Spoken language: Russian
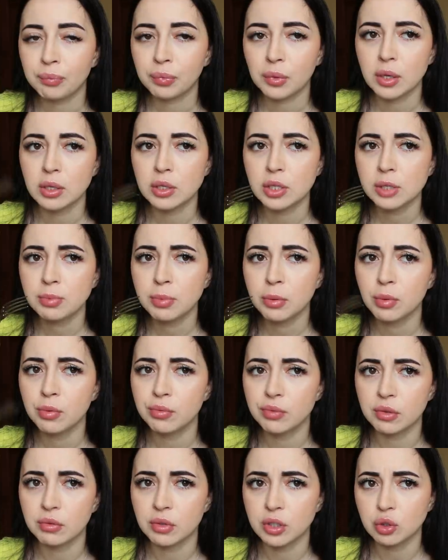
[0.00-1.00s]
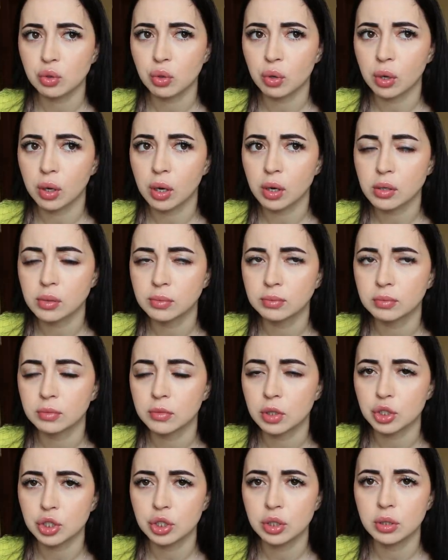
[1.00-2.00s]
А здесь, по-моему, в новостройках
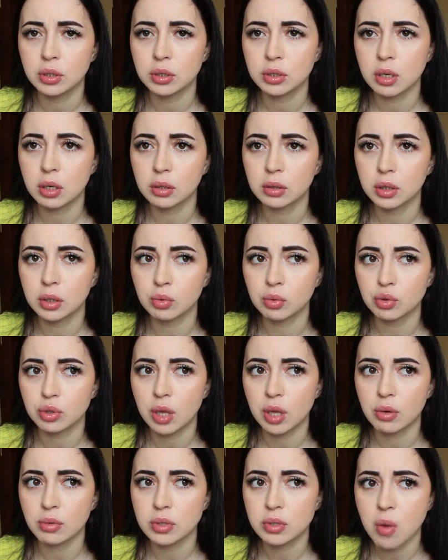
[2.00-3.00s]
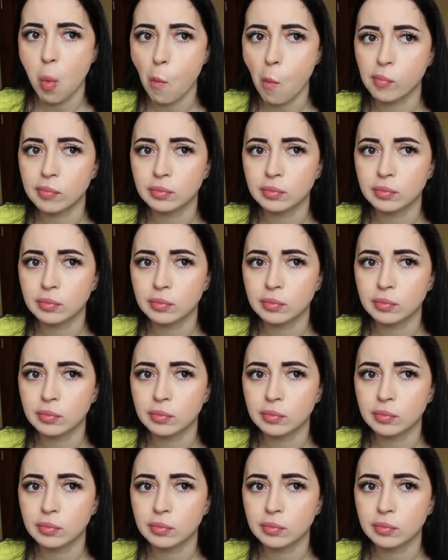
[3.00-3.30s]
даже нельзя антенну а ставить.